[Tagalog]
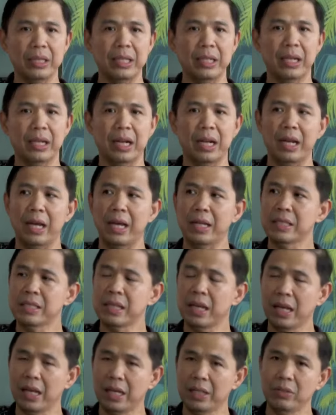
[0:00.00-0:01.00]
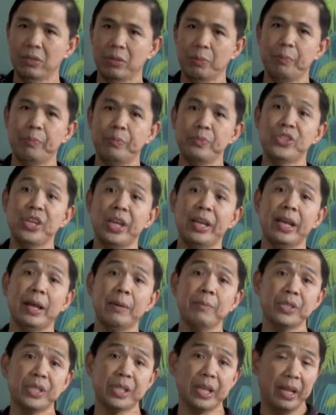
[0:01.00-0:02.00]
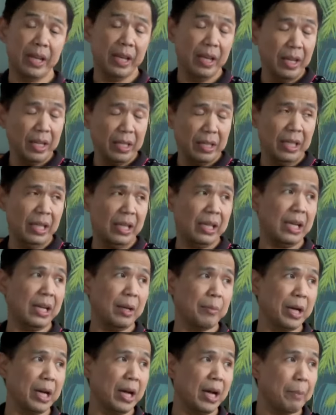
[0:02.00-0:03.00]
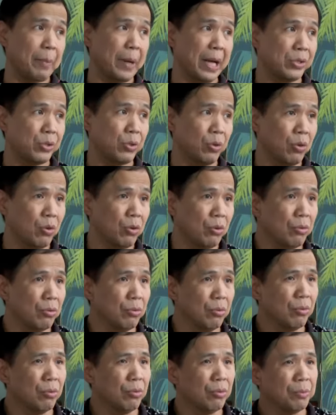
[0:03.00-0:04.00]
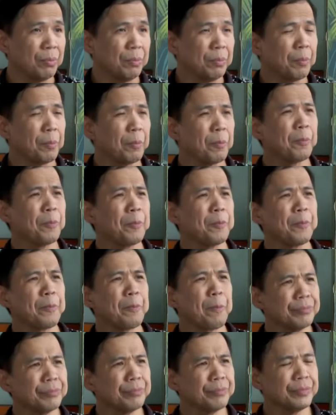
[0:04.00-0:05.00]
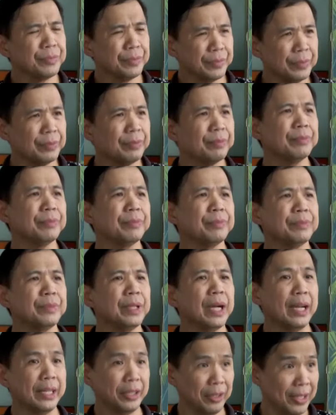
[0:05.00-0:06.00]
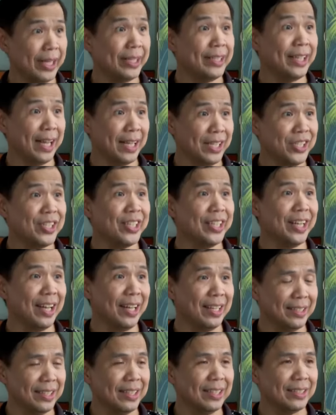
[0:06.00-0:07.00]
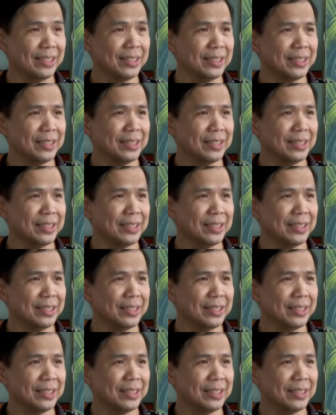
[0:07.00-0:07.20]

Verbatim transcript: Cathedral at saka yung JMC, di ka na makakapasok. Mm. Mm. I already answered that, yes.